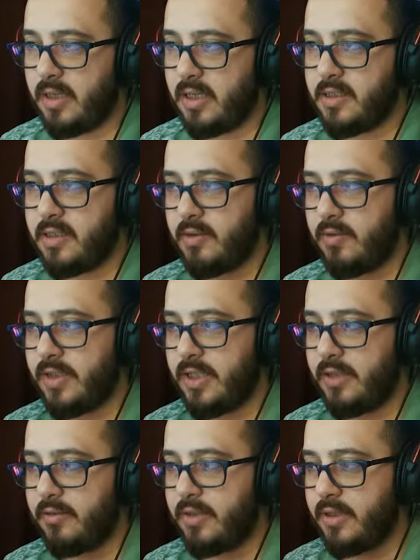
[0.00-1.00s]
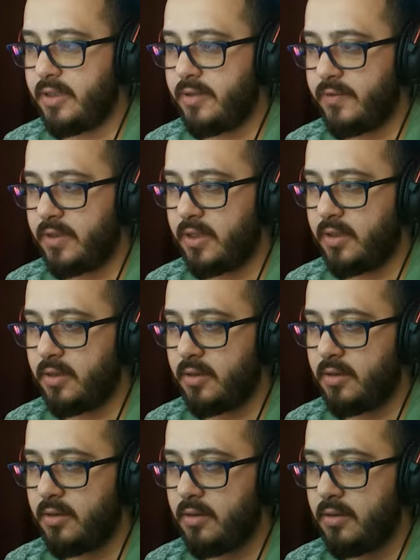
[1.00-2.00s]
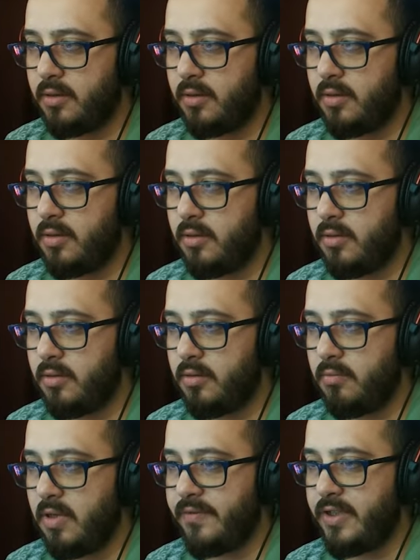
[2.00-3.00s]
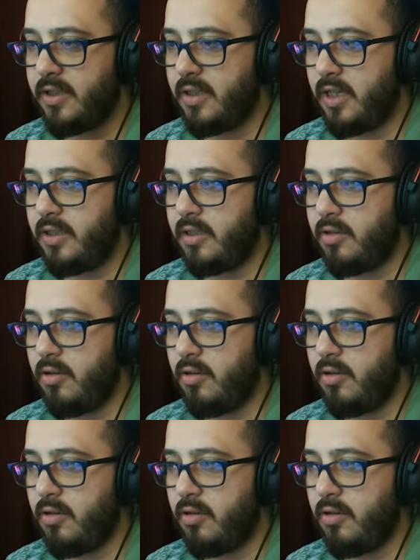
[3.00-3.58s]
والله نزل ورجيني ورجيني ايش في تحتي ما في شيء تحتي